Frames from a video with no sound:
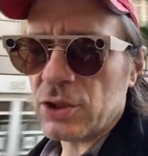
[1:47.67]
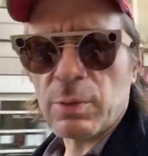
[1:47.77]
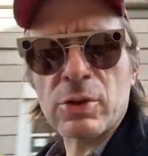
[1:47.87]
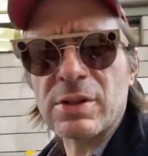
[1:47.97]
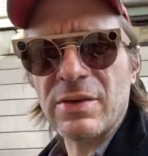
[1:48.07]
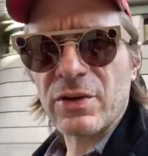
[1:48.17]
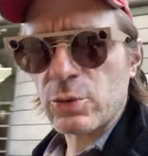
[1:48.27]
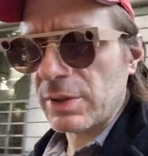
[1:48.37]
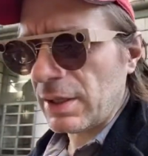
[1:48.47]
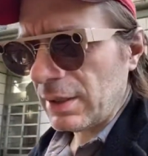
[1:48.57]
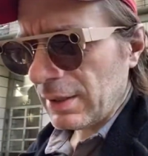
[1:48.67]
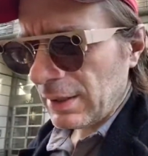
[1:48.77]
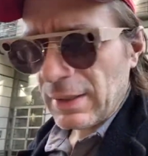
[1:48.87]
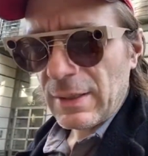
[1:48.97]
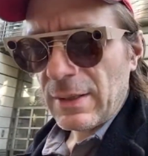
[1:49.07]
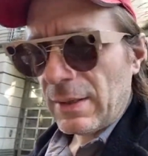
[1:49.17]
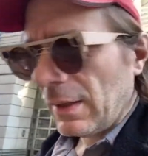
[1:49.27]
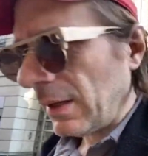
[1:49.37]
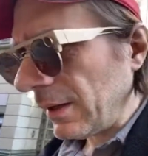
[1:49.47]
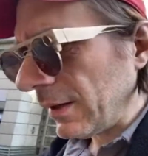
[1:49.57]
je pense que c'est le 20 juillet,
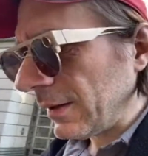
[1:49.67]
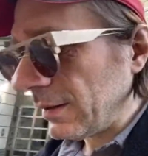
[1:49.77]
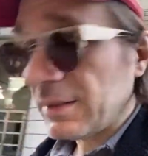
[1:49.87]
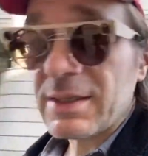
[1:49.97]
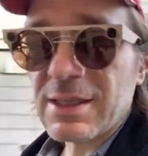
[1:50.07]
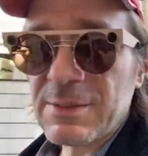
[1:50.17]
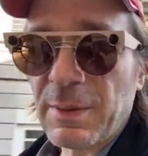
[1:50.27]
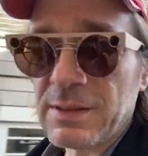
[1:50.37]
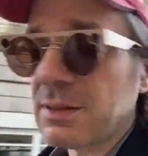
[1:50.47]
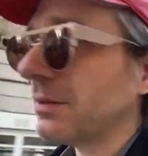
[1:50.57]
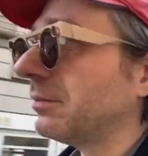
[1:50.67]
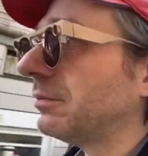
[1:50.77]
euh, qu'est-ce qui se passe